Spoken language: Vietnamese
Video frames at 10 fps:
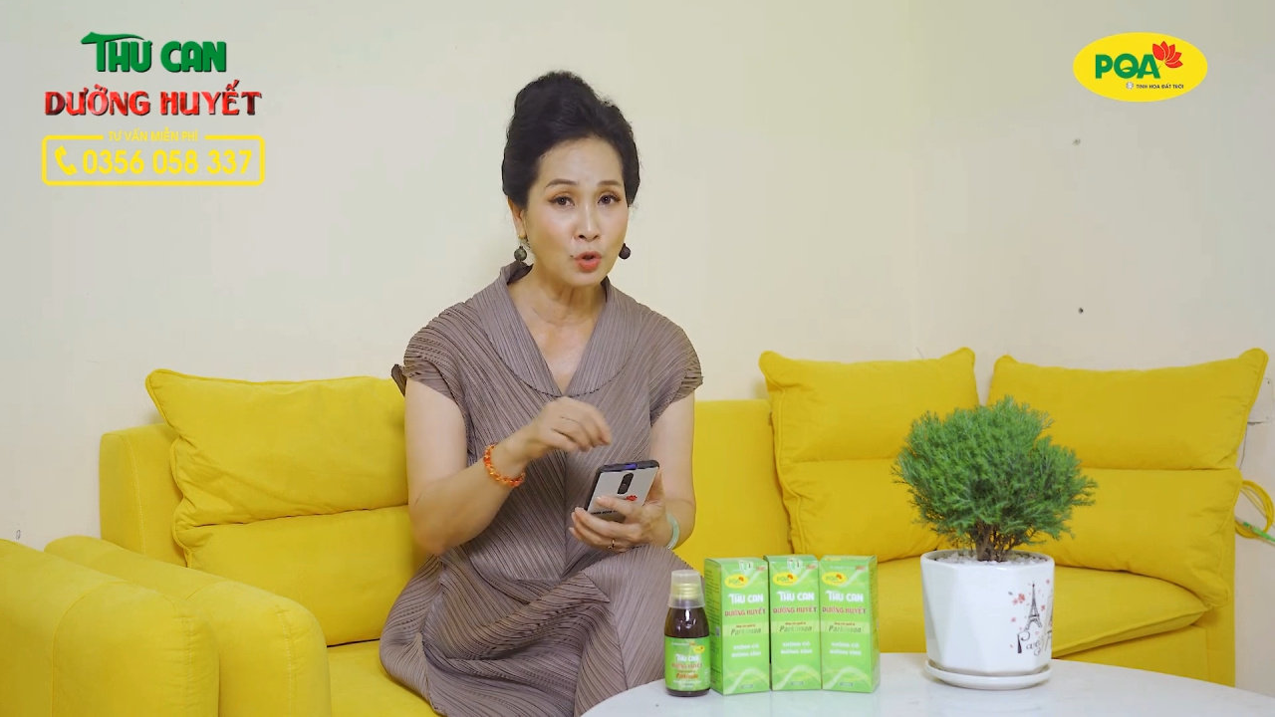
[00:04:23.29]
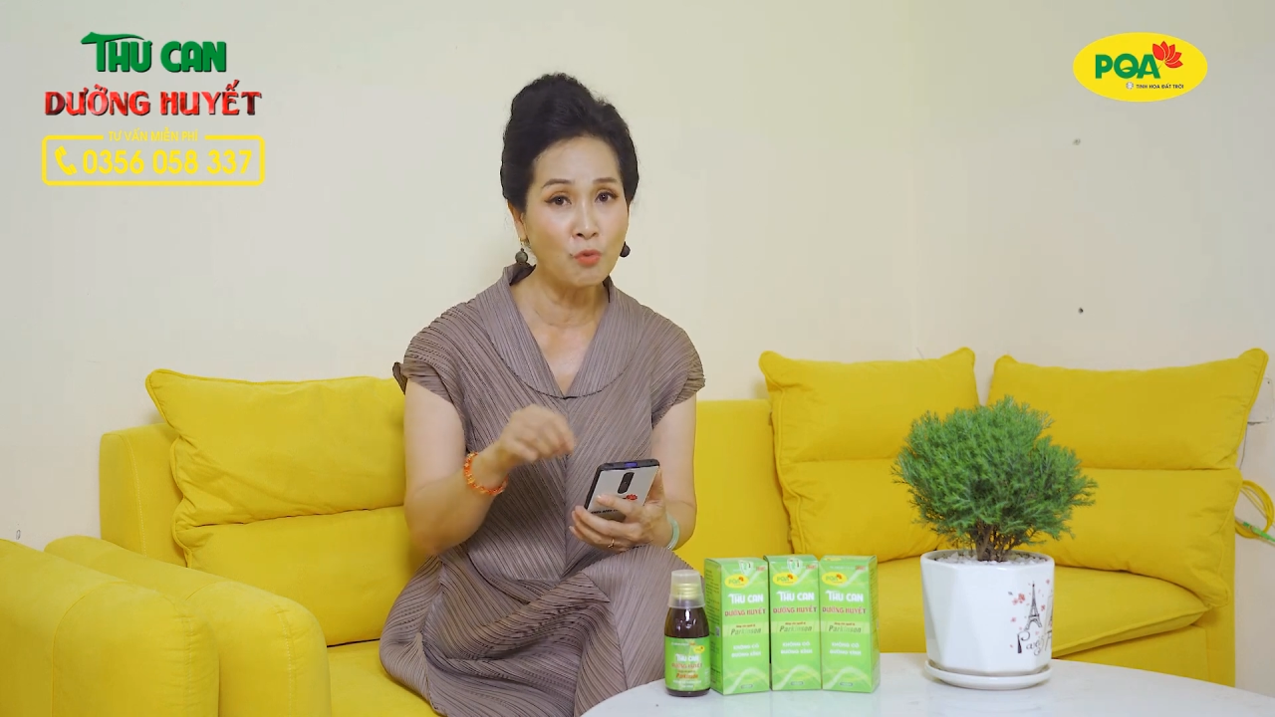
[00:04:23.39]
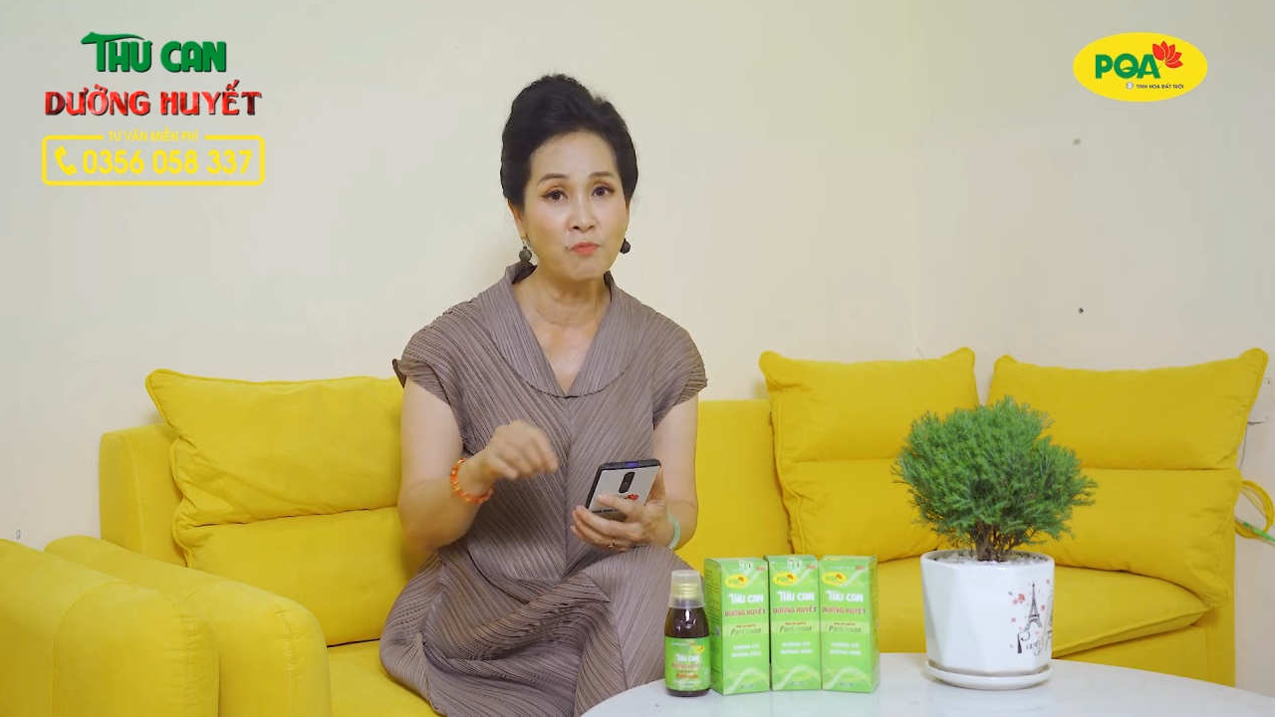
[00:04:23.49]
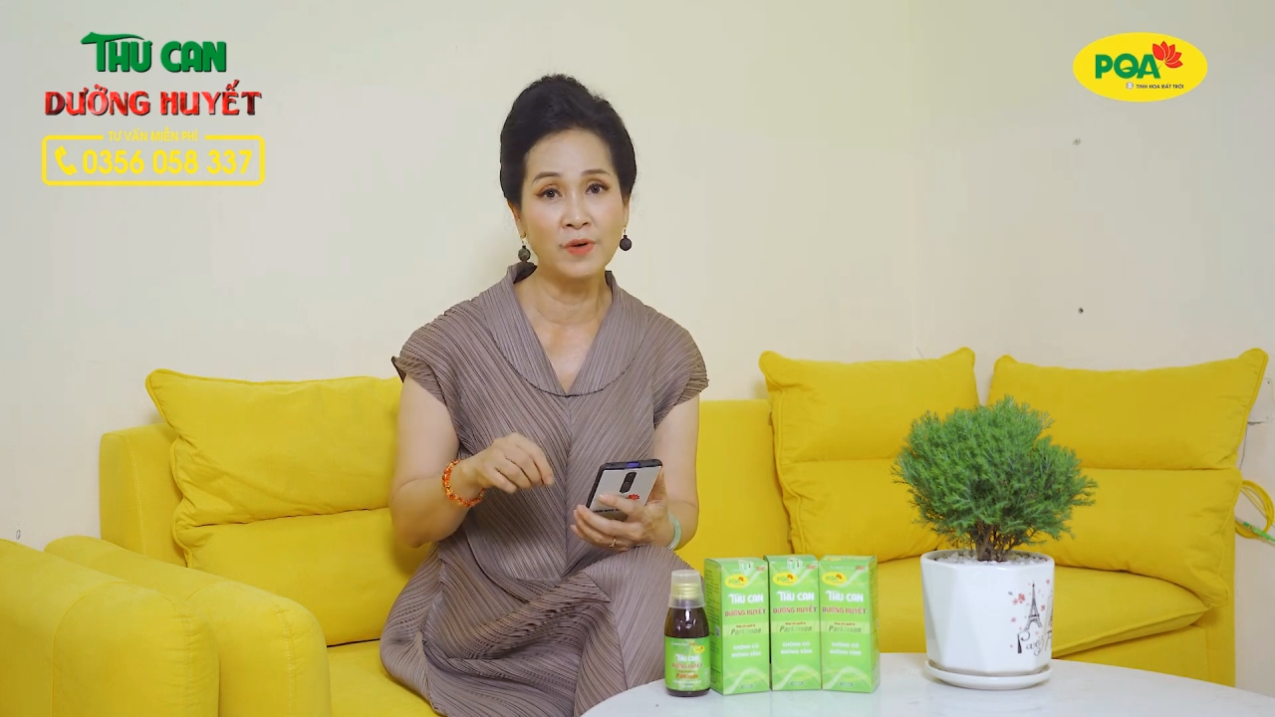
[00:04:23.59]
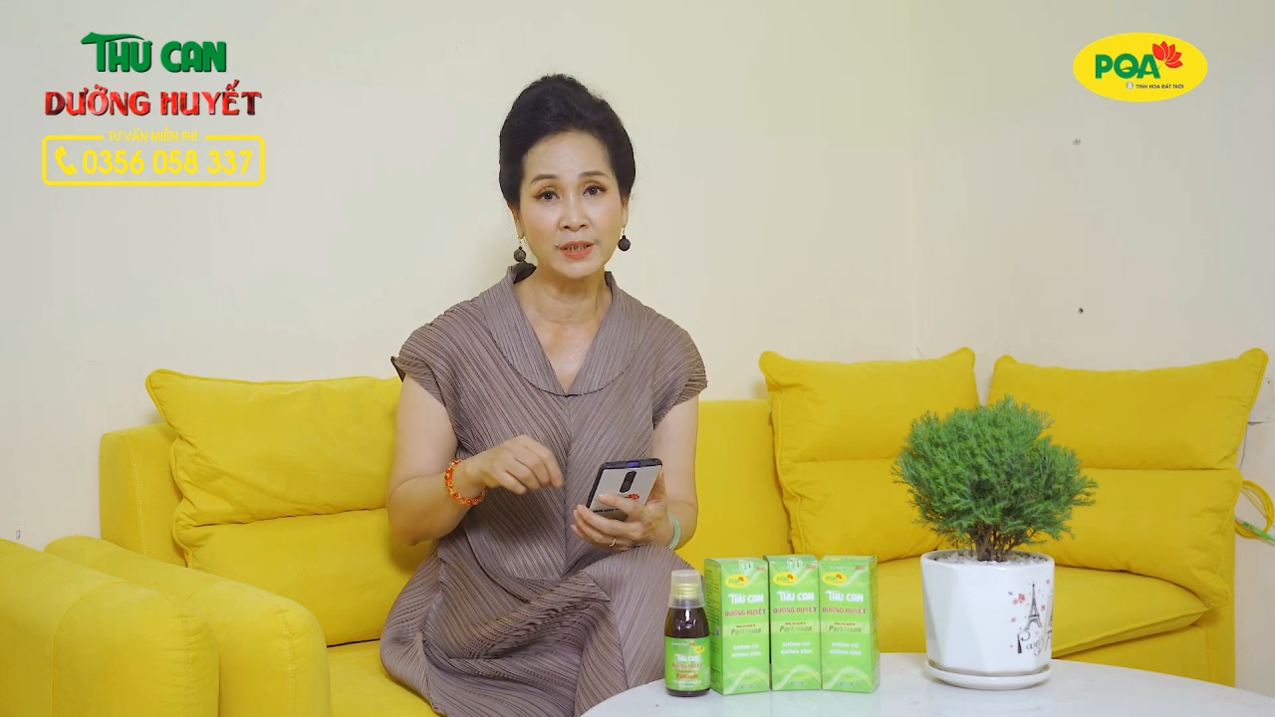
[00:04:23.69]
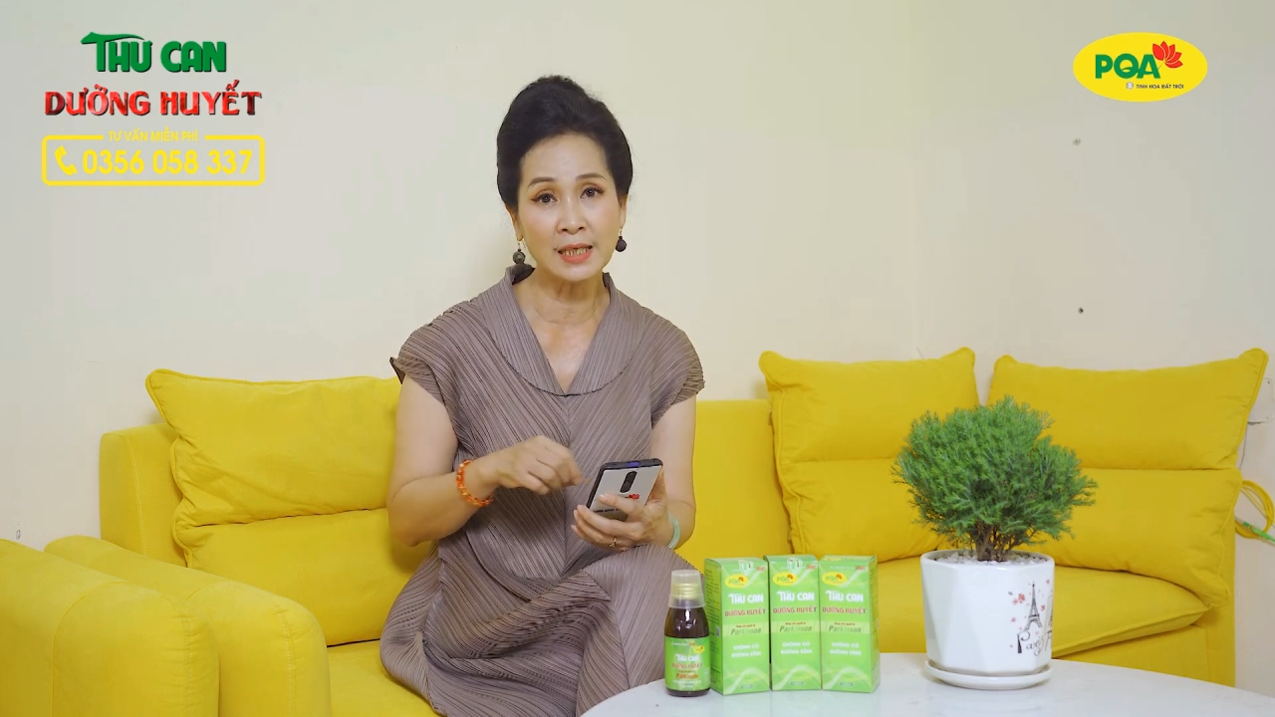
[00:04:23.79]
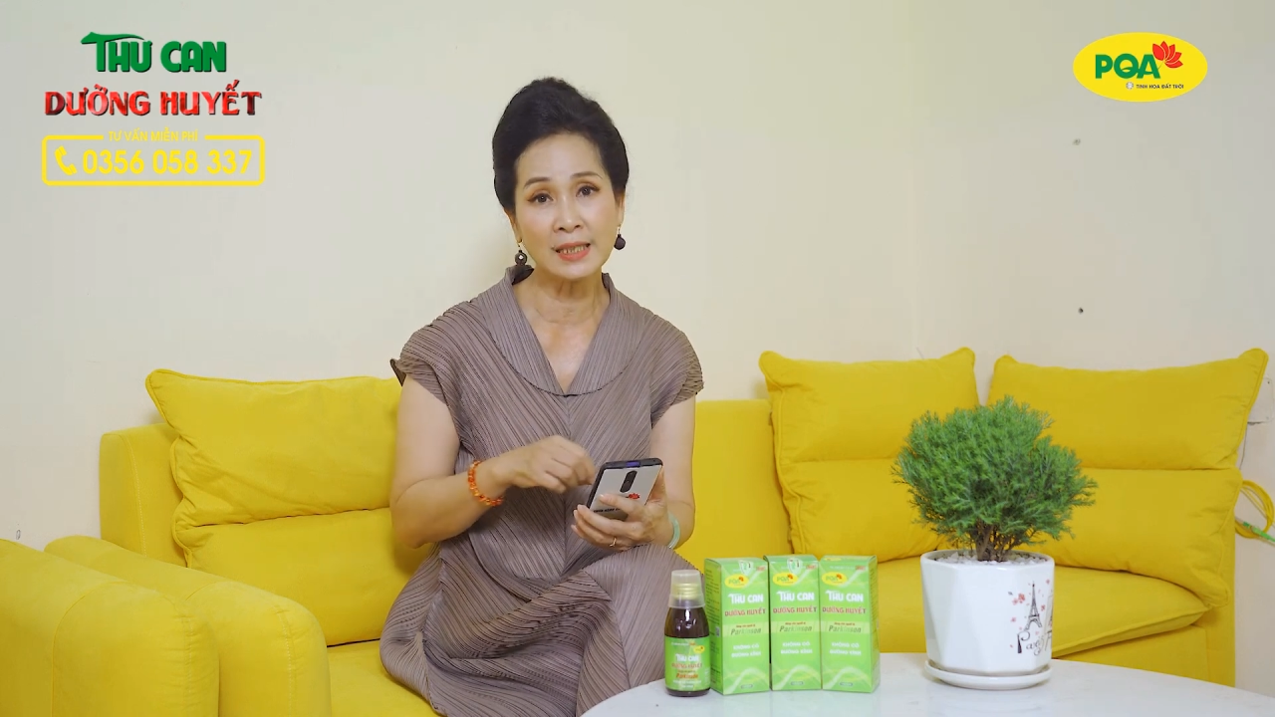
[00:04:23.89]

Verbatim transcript: cùng với tất